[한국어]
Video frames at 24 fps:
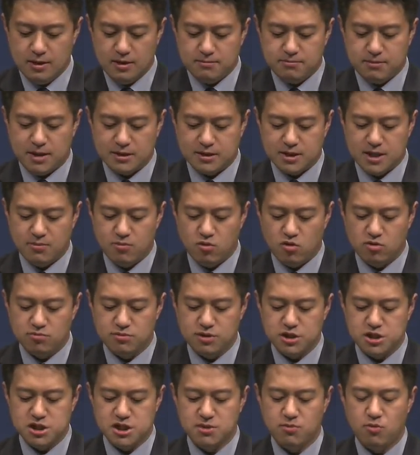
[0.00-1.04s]
마태복음
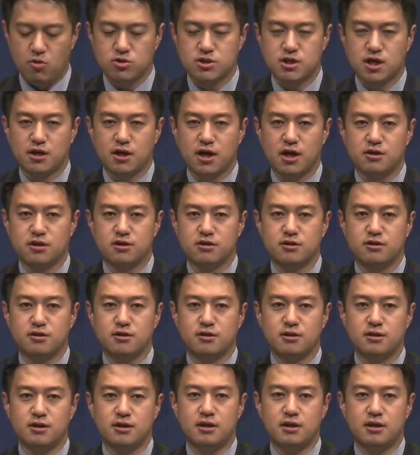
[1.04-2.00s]
25장에는